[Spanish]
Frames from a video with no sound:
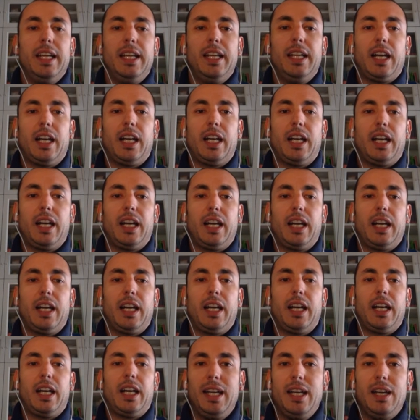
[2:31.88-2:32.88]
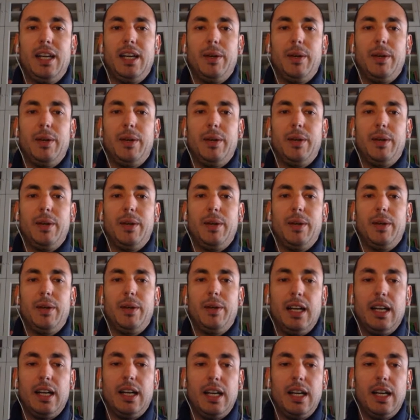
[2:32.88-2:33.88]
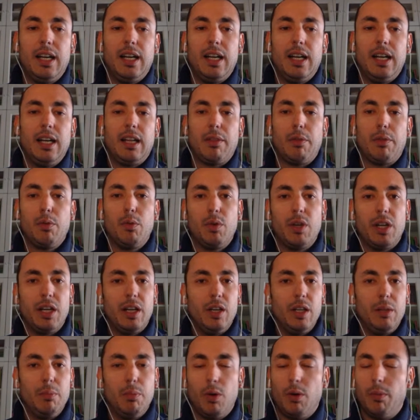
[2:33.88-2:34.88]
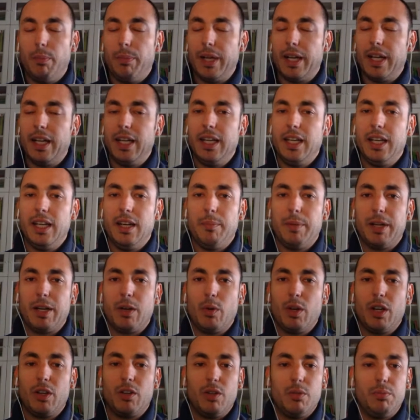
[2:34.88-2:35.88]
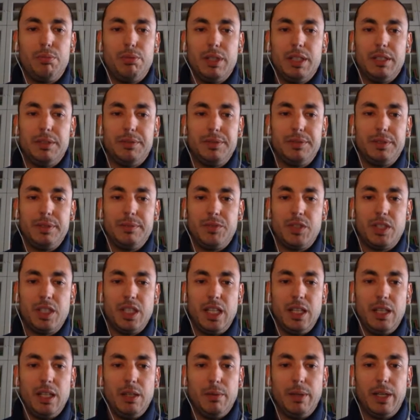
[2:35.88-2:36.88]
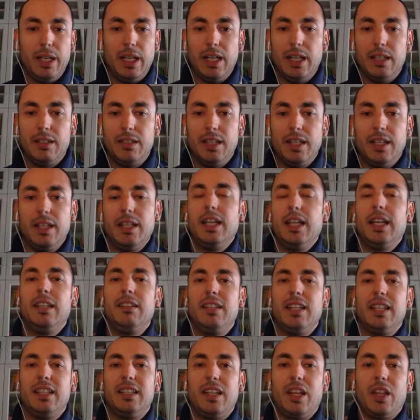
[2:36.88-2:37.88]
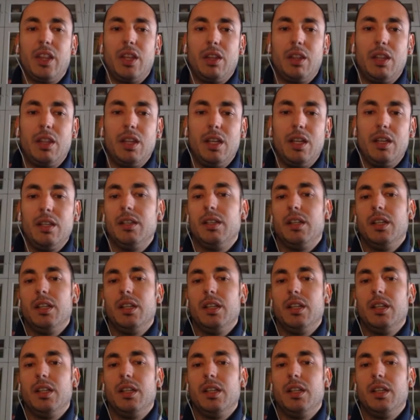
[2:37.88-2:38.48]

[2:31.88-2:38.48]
razones para ir a ver a, las dunas o, para ir a Marruecos, pues si ver este, este atardecer